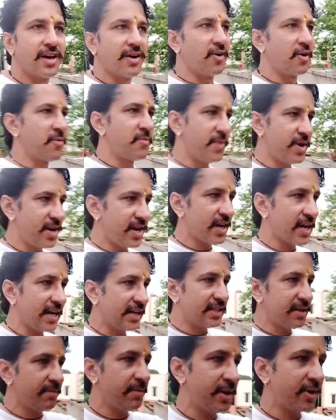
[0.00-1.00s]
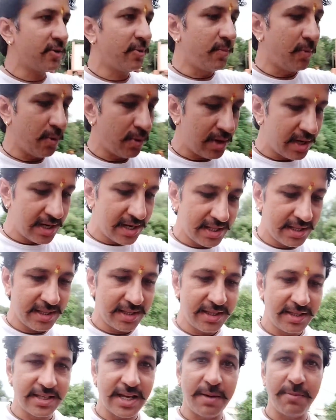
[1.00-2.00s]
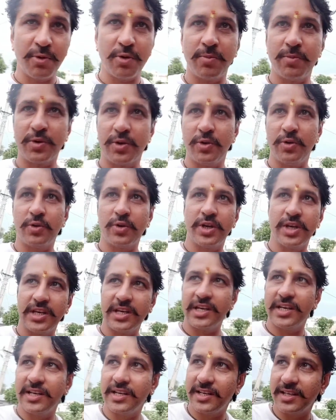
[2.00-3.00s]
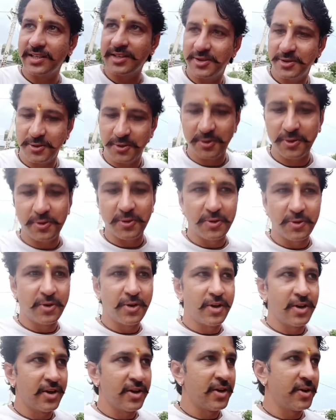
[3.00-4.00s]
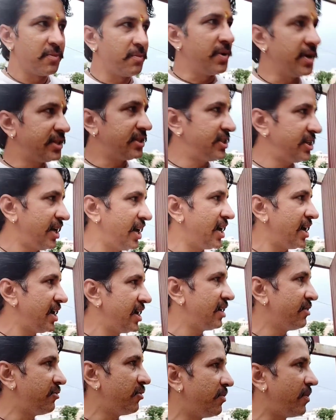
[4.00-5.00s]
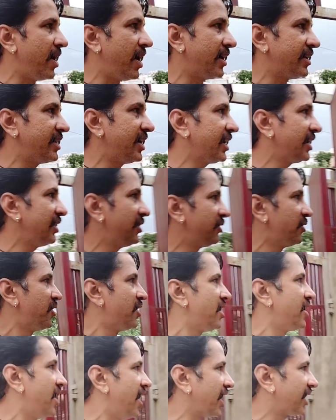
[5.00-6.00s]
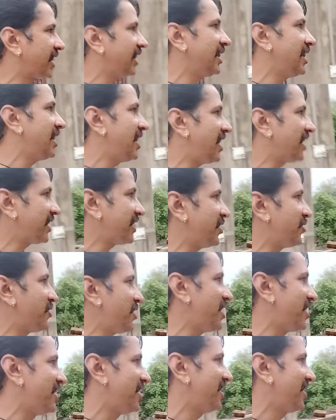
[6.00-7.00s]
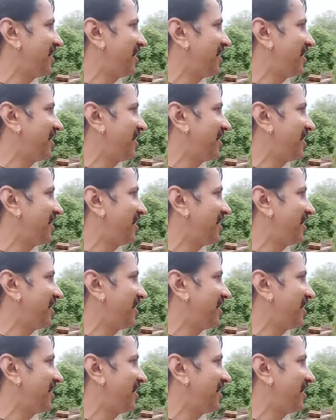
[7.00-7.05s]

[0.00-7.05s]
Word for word: और मैंने कहा था मेरे को बोल लेना दीदी शाम को क्योंकि जो बच्चे हैं वो बाहर देख लो अकेला लाग रहे हो ना